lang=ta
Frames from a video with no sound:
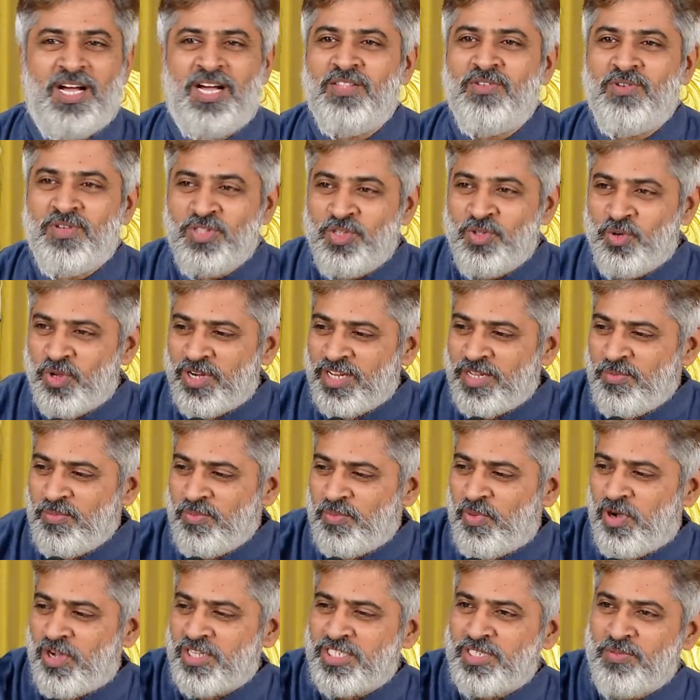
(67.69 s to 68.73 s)
அது வந்து ஒரு
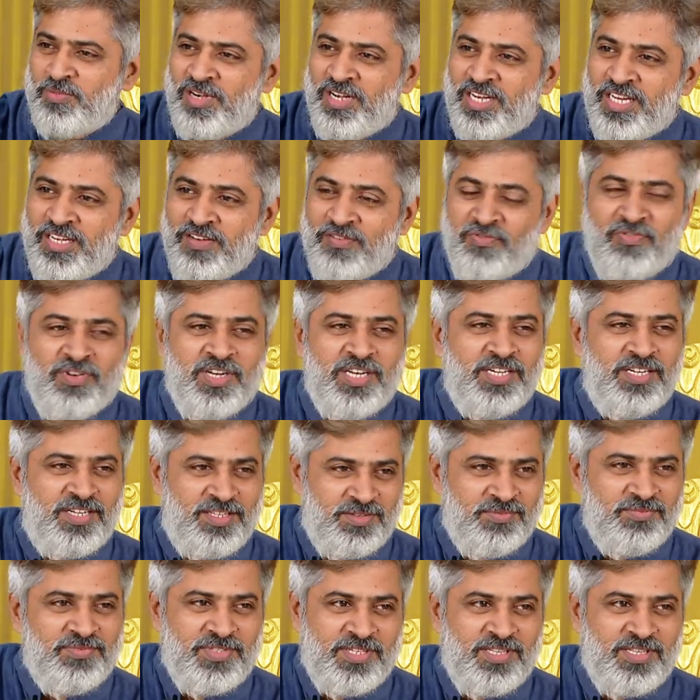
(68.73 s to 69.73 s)
இம்பாசிபிள் இன்ஃபினிட்